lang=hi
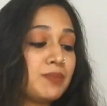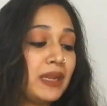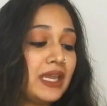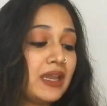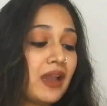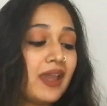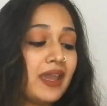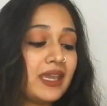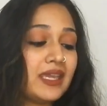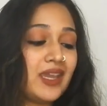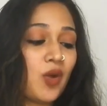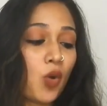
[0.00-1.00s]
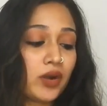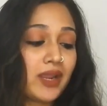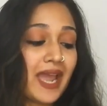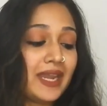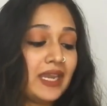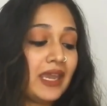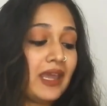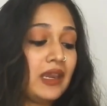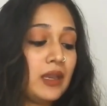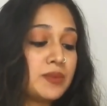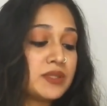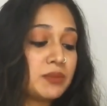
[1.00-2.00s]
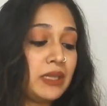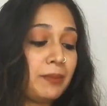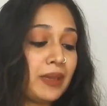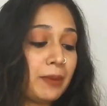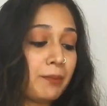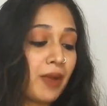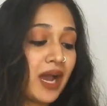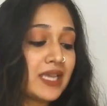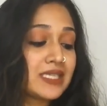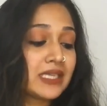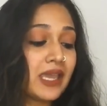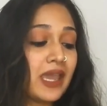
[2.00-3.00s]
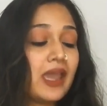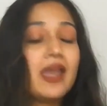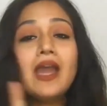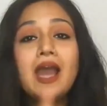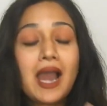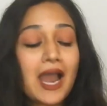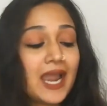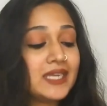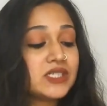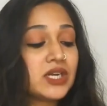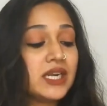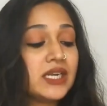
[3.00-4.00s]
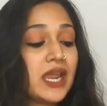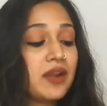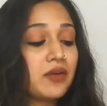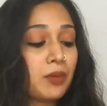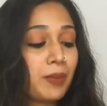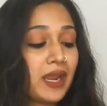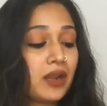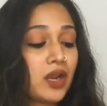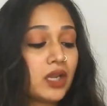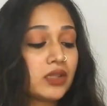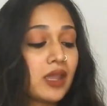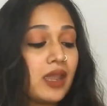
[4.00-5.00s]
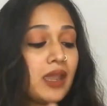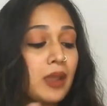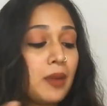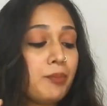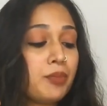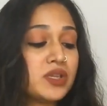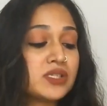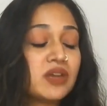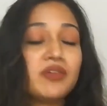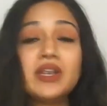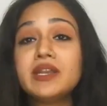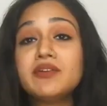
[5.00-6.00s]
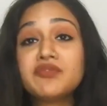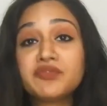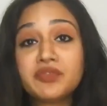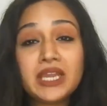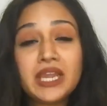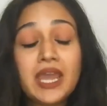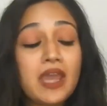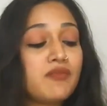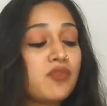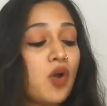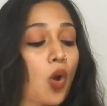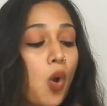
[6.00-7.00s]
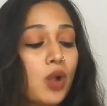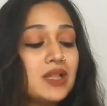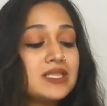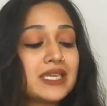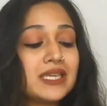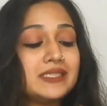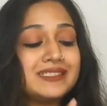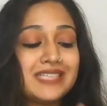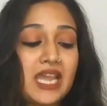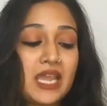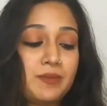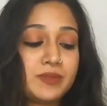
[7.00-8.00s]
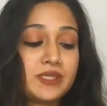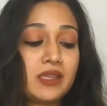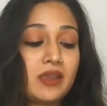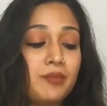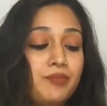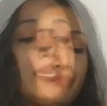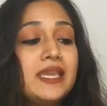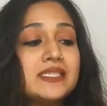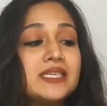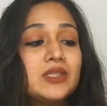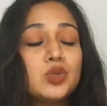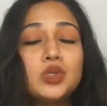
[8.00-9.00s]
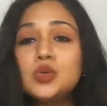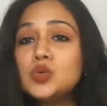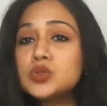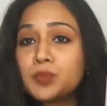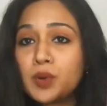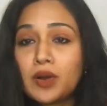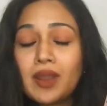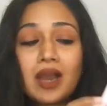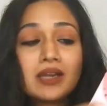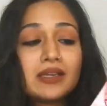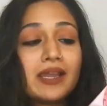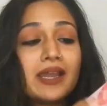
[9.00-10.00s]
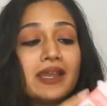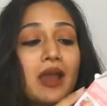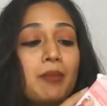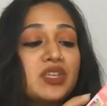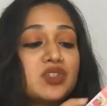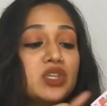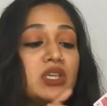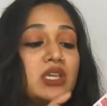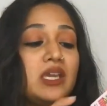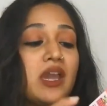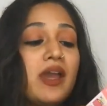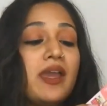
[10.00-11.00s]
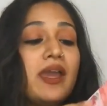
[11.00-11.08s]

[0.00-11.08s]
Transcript: इसमें लिखा है कि ये ऑर्गेनिक है लिप स्लीपिंग मास्क है हाइड्रेट एंड रिपेयर करता है प्रिजर्वेटिव फ्री है फॉर ऑल स्किन टाइप्स है इजी टू यूज प्रोडक्ट है यहाँ मेंशन किया